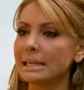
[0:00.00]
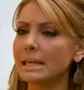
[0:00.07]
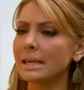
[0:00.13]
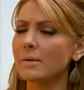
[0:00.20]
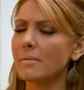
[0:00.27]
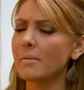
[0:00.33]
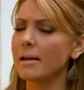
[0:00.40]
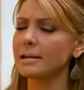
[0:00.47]
tak
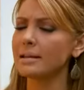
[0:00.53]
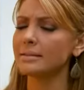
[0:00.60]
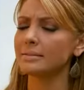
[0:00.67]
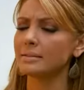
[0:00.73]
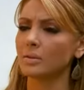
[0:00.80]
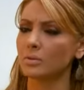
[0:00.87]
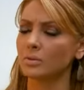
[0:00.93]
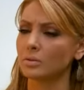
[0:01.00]
się właśnie
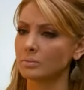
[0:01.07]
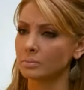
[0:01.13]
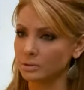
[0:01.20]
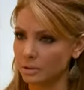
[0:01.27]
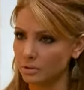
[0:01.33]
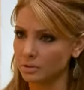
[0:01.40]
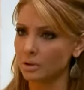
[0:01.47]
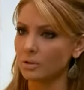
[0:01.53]
stało.
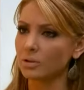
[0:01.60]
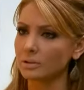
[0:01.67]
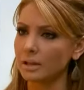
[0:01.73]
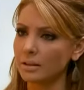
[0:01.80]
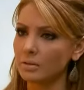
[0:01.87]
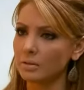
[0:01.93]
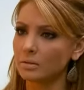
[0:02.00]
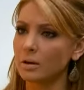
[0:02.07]

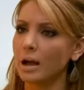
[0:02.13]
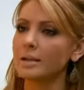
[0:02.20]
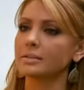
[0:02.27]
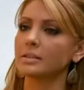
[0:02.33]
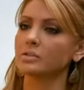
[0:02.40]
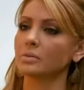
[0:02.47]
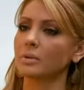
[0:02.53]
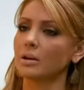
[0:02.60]

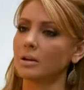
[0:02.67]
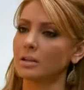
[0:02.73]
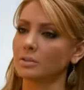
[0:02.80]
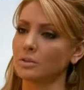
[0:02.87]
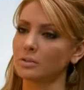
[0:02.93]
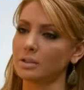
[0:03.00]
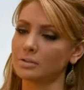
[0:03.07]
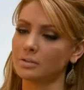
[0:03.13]
Tak to
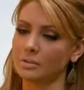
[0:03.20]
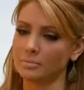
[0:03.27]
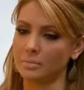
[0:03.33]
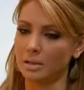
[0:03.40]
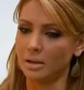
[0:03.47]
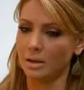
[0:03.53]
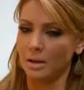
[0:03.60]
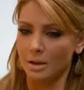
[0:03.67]
było z
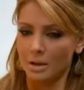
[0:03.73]
moim